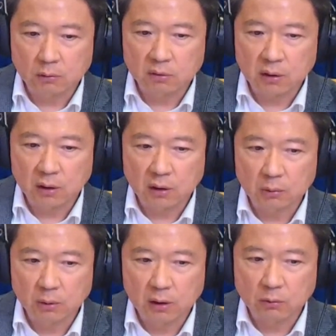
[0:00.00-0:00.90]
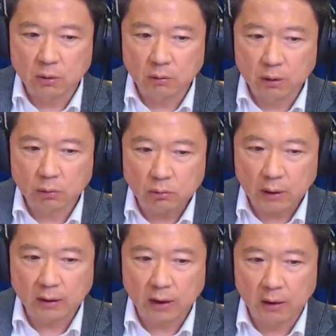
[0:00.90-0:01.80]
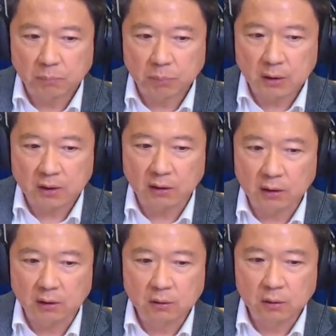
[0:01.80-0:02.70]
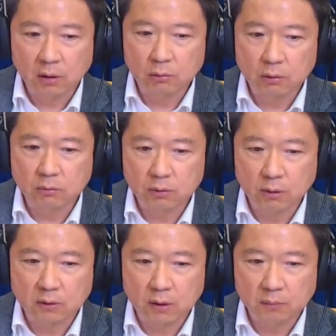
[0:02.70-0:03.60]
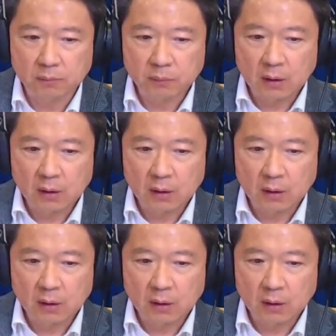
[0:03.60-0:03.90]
股市可能因为联准会突然改变强硬，哦，落入修正。